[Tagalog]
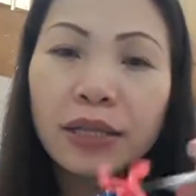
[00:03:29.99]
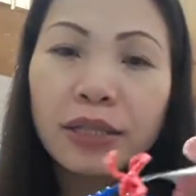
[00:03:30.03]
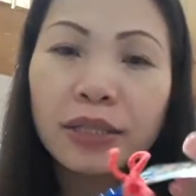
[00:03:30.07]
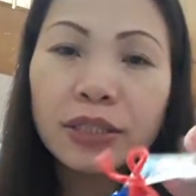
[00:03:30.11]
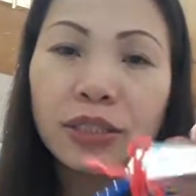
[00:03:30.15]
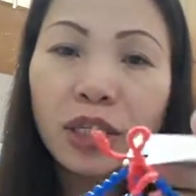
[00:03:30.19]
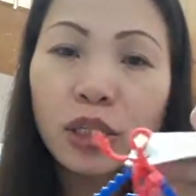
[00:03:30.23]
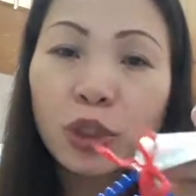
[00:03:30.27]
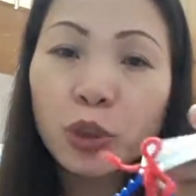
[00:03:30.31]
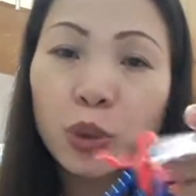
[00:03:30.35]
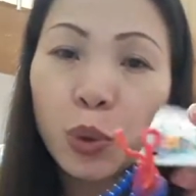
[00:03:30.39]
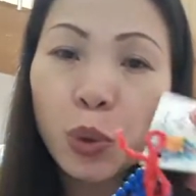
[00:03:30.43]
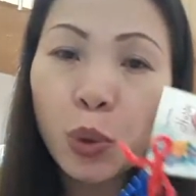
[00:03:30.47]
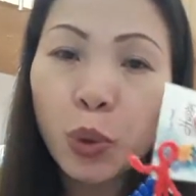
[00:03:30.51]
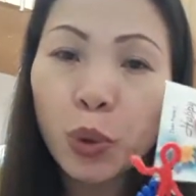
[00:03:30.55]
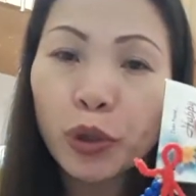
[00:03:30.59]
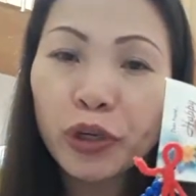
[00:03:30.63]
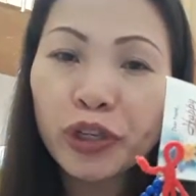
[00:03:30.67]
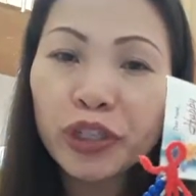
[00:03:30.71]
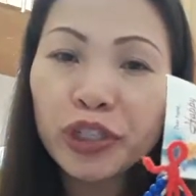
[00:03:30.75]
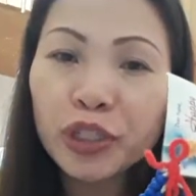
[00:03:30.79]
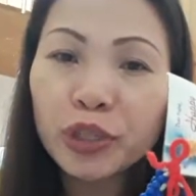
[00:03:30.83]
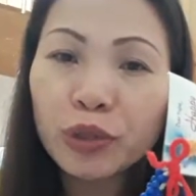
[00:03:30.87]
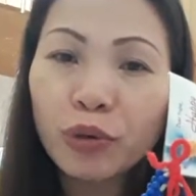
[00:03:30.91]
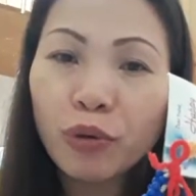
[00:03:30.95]
sa
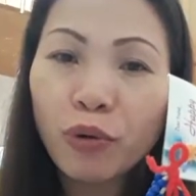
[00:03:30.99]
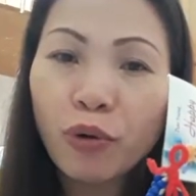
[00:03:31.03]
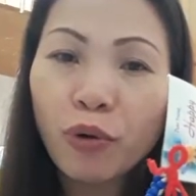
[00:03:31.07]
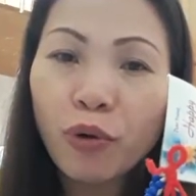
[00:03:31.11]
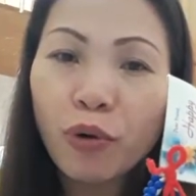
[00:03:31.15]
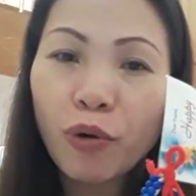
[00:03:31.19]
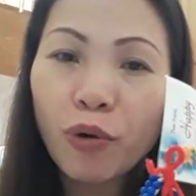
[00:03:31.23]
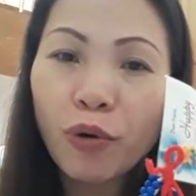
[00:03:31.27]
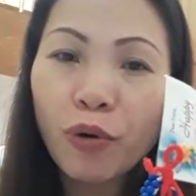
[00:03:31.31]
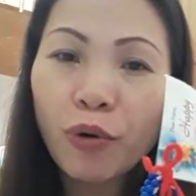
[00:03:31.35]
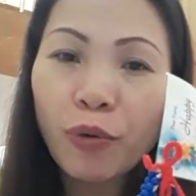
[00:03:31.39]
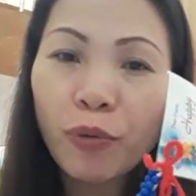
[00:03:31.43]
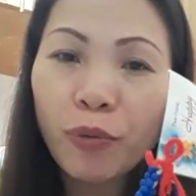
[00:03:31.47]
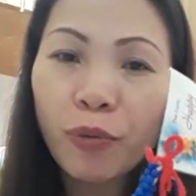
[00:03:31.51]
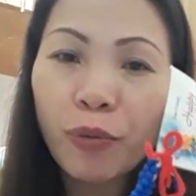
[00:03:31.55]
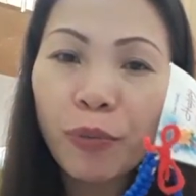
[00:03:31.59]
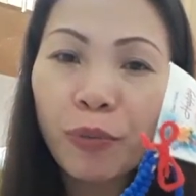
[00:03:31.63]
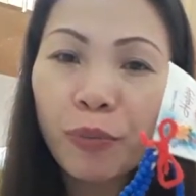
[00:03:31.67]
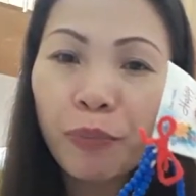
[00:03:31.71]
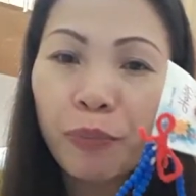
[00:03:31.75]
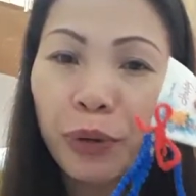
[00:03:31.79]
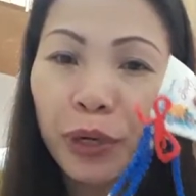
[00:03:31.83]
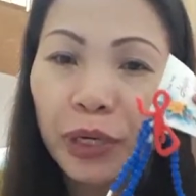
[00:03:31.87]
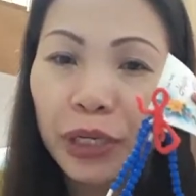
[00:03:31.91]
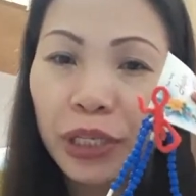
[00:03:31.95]
church
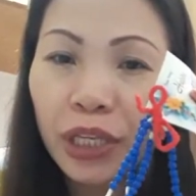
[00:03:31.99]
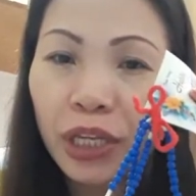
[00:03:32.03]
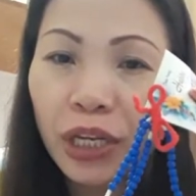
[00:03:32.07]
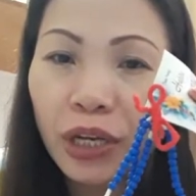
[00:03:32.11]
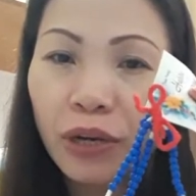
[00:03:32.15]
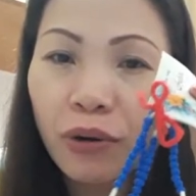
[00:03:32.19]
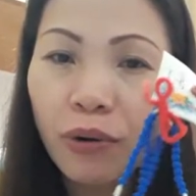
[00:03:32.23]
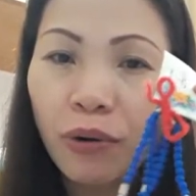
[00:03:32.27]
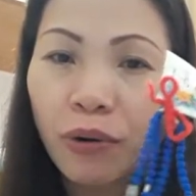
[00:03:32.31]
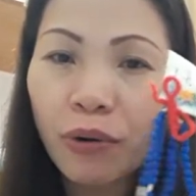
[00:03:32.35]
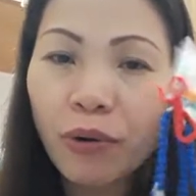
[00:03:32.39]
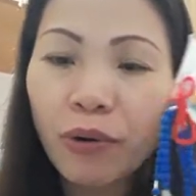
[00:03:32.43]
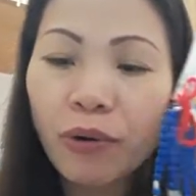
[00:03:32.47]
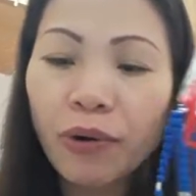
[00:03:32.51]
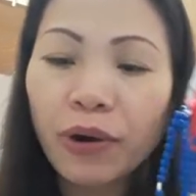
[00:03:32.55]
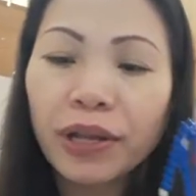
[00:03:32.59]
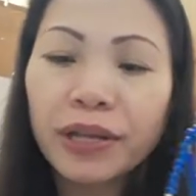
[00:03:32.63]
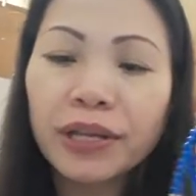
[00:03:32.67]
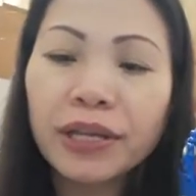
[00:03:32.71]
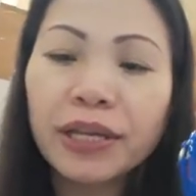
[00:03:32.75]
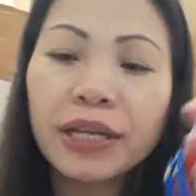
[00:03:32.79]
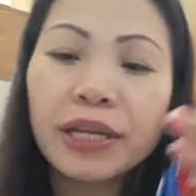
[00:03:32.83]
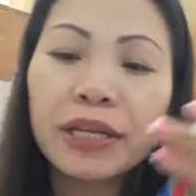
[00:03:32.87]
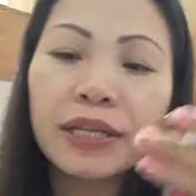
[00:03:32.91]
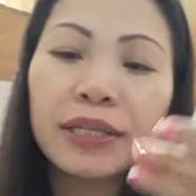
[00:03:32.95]
noong birthday ko
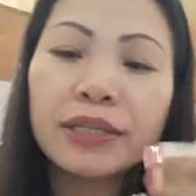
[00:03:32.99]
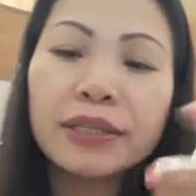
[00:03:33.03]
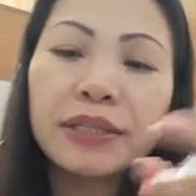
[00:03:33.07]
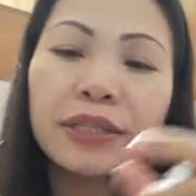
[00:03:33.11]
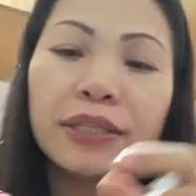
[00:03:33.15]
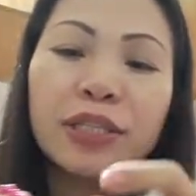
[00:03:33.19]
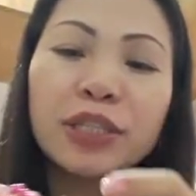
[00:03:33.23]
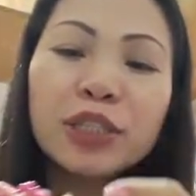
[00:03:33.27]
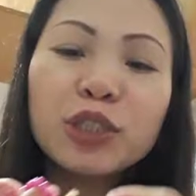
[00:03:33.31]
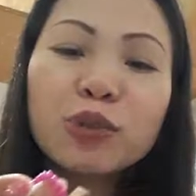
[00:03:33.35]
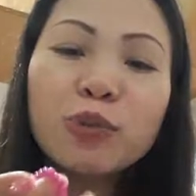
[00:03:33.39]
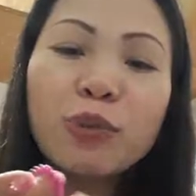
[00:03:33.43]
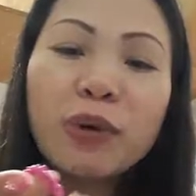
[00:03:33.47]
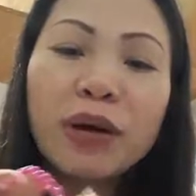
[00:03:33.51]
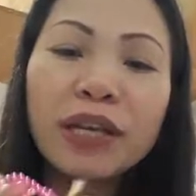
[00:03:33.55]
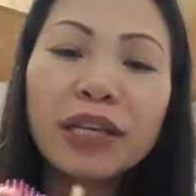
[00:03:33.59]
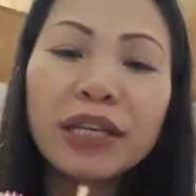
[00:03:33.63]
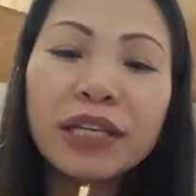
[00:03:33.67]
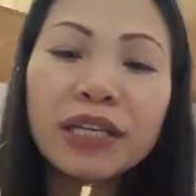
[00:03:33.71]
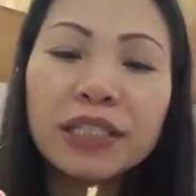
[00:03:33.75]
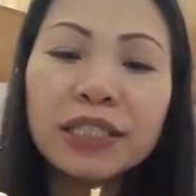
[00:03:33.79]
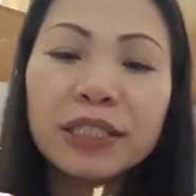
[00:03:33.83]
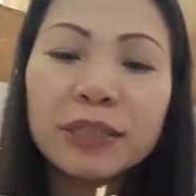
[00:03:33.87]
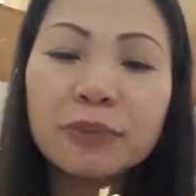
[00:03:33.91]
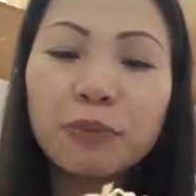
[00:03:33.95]
and then this
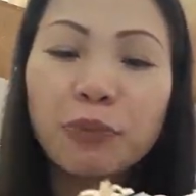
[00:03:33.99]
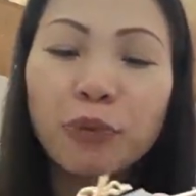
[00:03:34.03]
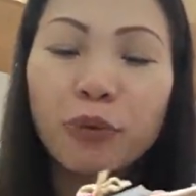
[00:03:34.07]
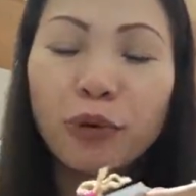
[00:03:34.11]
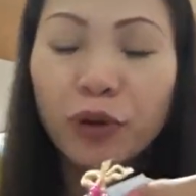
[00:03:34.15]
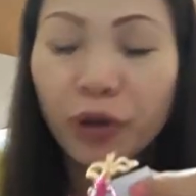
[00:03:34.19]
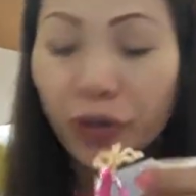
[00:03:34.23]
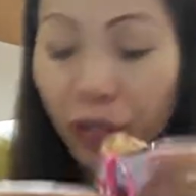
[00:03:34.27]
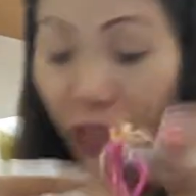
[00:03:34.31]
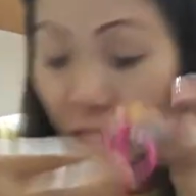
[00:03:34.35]
one is for